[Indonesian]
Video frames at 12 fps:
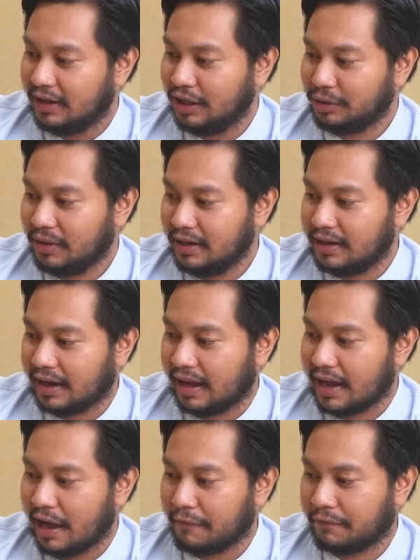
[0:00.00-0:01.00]
itu ada
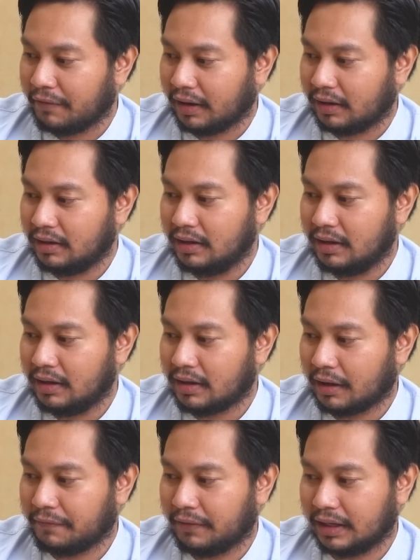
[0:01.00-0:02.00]
kayak efek
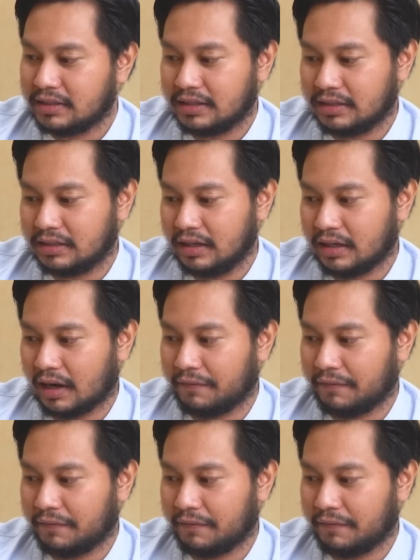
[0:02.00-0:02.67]
refleks